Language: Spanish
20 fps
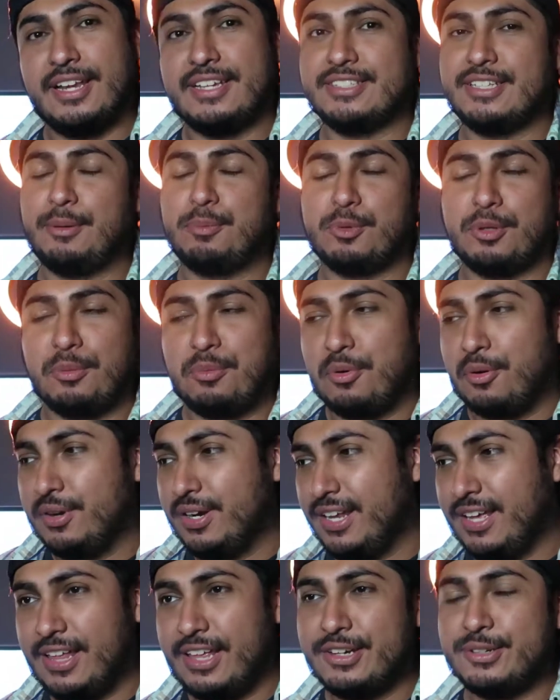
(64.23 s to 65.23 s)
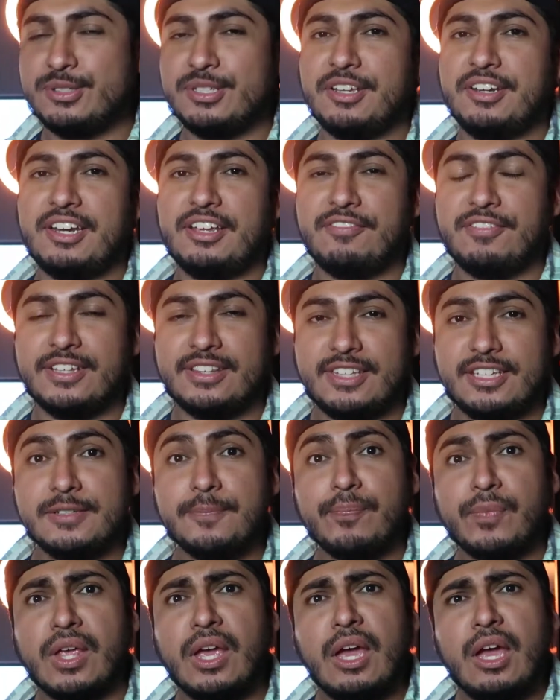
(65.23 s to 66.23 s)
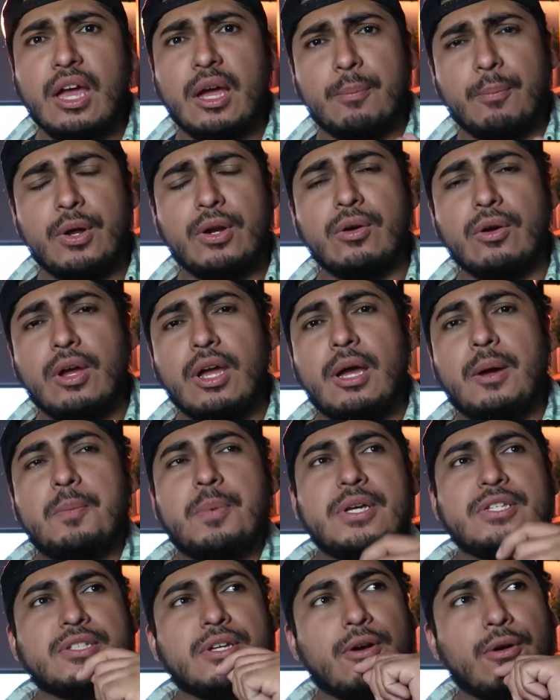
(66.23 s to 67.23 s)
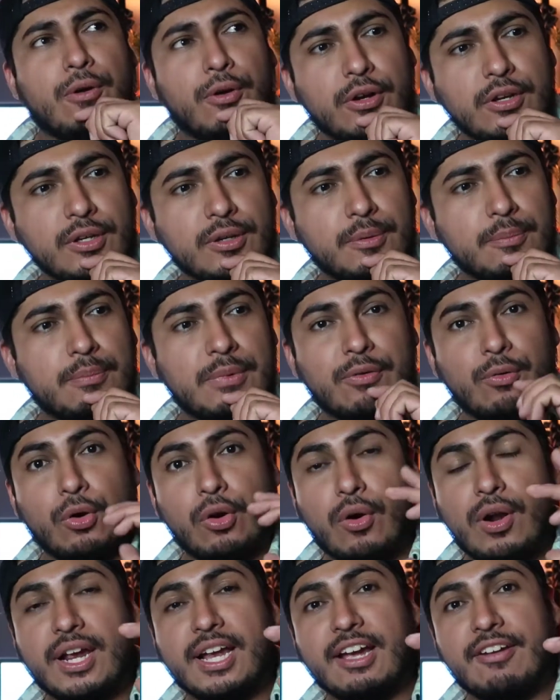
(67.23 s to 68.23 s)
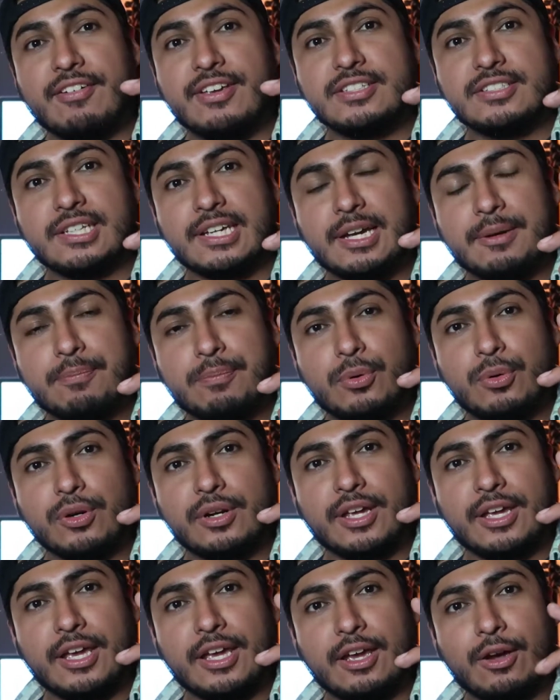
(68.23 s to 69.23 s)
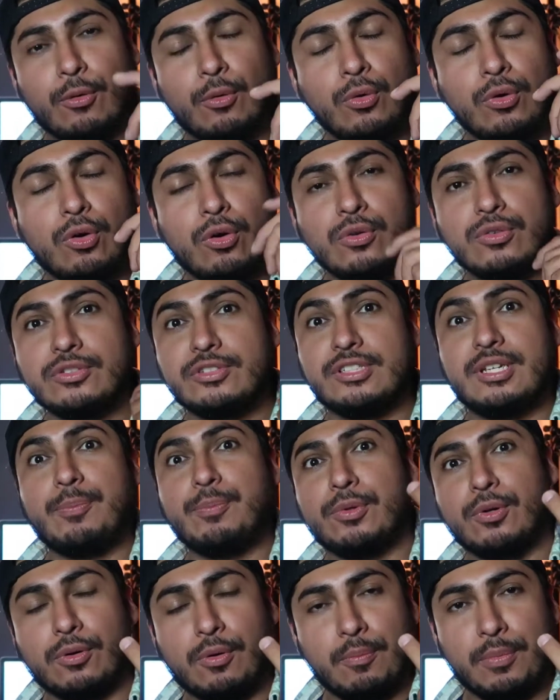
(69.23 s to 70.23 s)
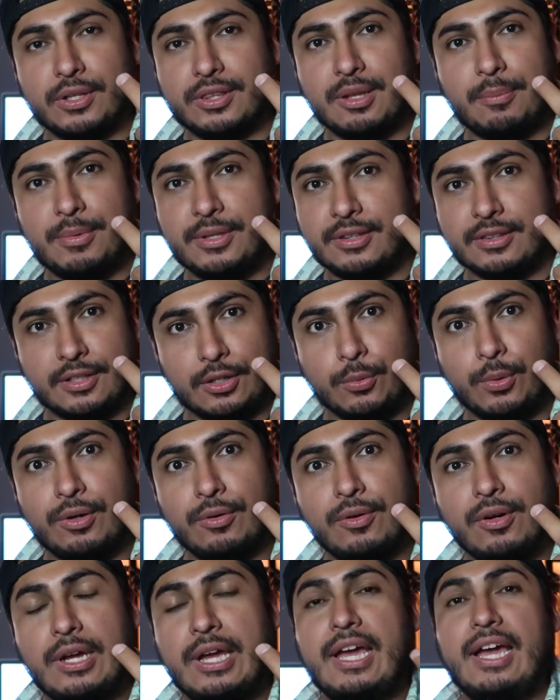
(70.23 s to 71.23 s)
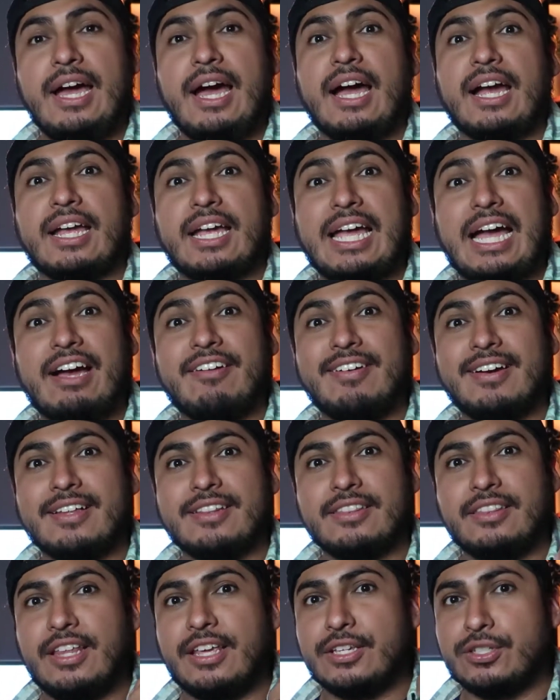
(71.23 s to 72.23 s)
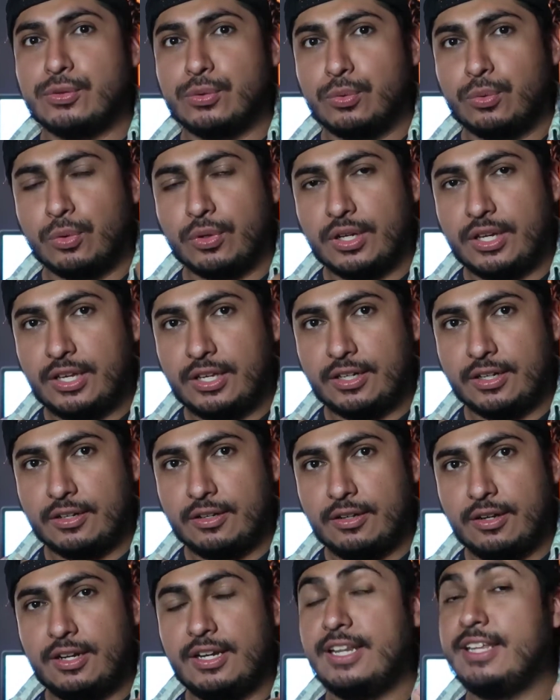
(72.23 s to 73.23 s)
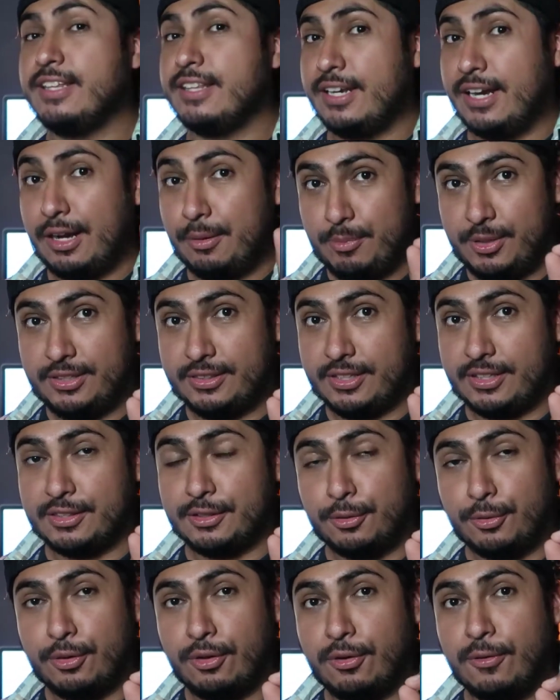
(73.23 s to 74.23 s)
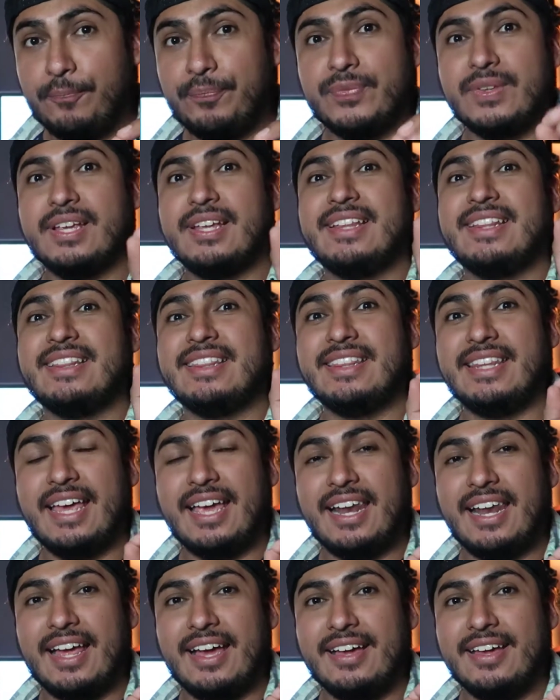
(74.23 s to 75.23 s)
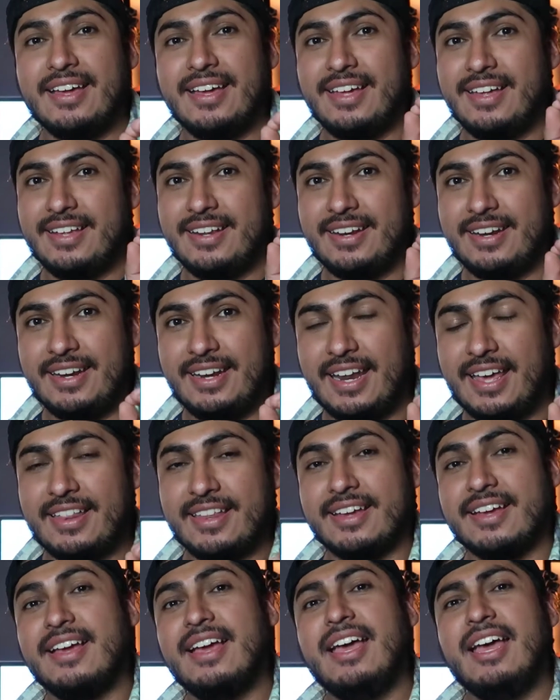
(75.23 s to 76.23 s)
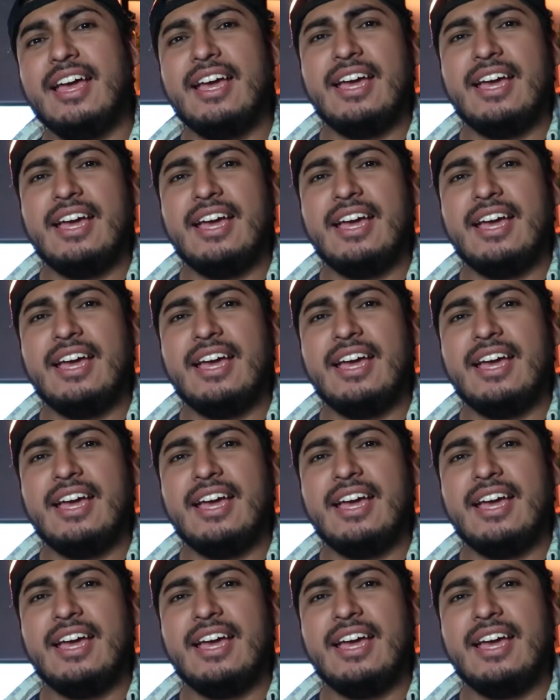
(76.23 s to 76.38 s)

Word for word: Las criptomonedas, los NFTs. Bueno, pues hoy me voló la cabeza porque un concepto completamente nuevo acaba de surgir, literalmente te lo digo, de la nada.